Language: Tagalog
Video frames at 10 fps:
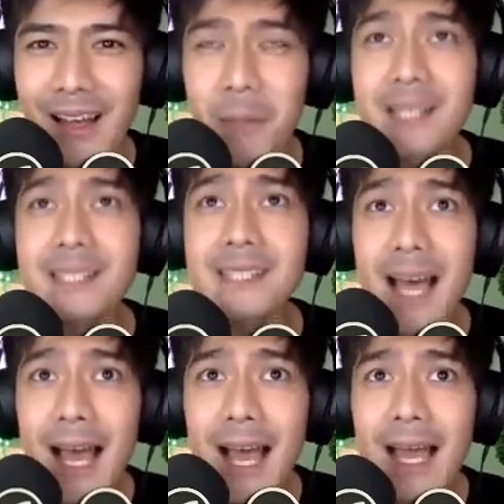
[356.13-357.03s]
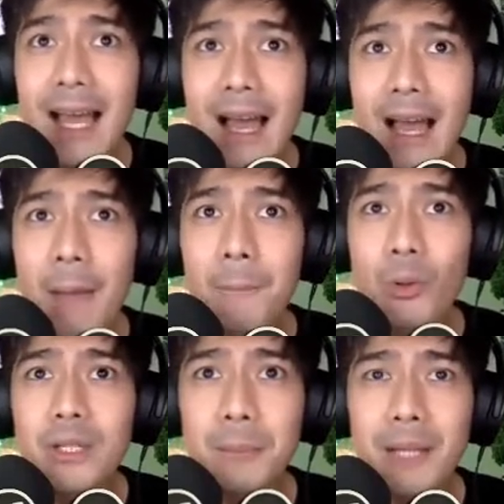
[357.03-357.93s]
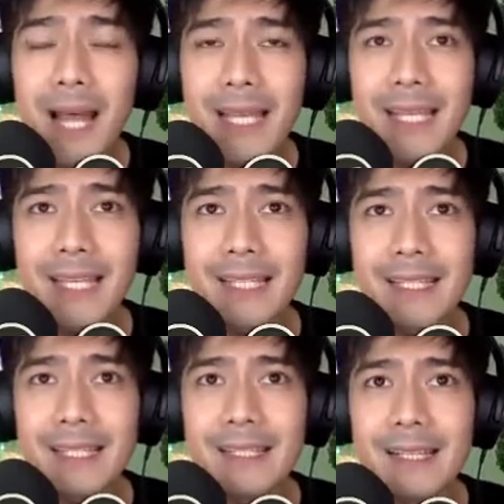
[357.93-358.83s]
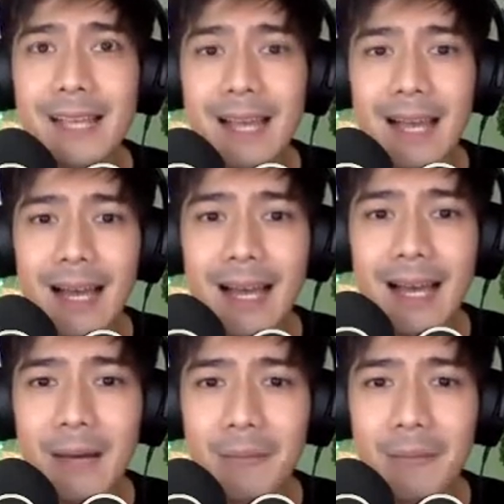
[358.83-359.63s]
Basta multiplying um,